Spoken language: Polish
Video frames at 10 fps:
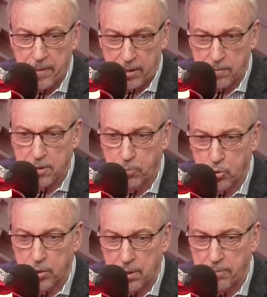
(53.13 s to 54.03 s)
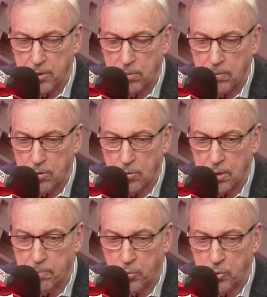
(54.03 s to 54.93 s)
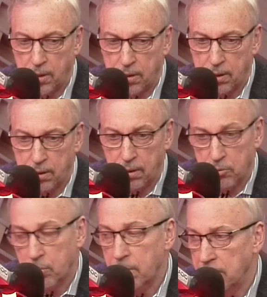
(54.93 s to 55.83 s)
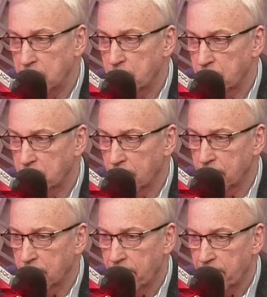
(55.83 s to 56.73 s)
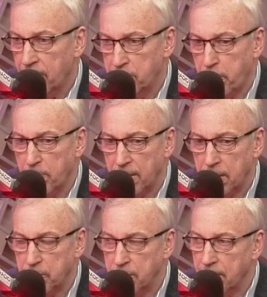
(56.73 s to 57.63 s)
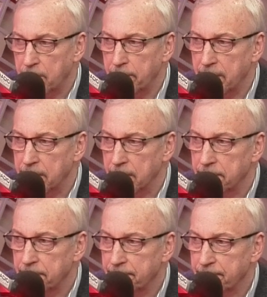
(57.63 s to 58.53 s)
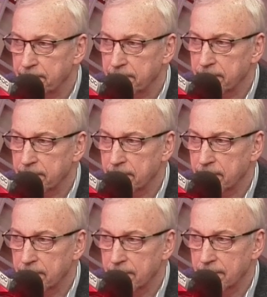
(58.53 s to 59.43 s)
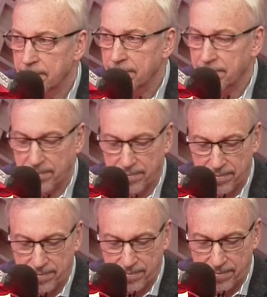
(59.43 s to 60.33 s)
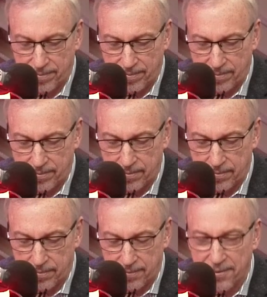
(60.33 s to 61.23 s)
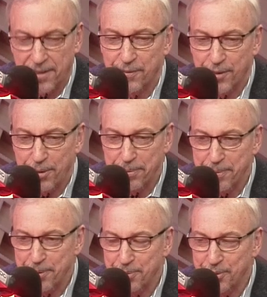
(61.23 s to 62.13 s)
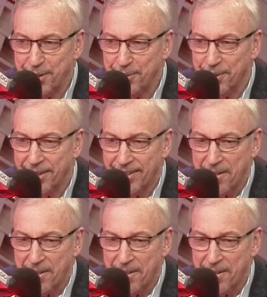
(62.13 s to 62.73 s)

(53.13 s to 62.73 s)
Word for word: Natomiast budżet, na pierwszym miejscu jest budżet, na drugim miejscu są wspomniane przeze mnie media. To woli pan teraz e, od budżetu zacząć, czy od mediów? No, wolałbym od budżetu.